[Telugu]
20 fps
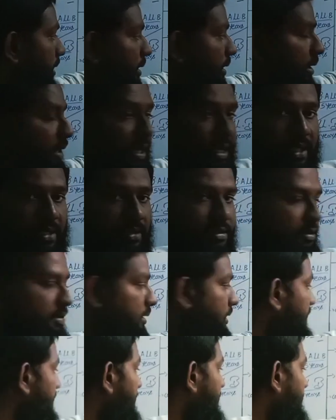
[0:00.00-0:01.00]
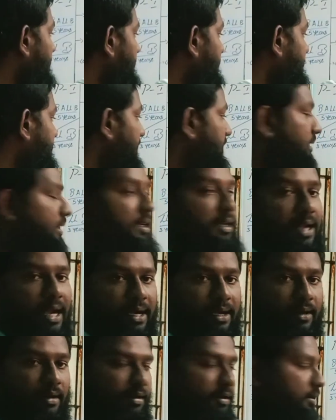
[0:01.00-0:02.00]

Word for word: లేటెస్ట్ డిస్కస్ ఇన్ లాటర్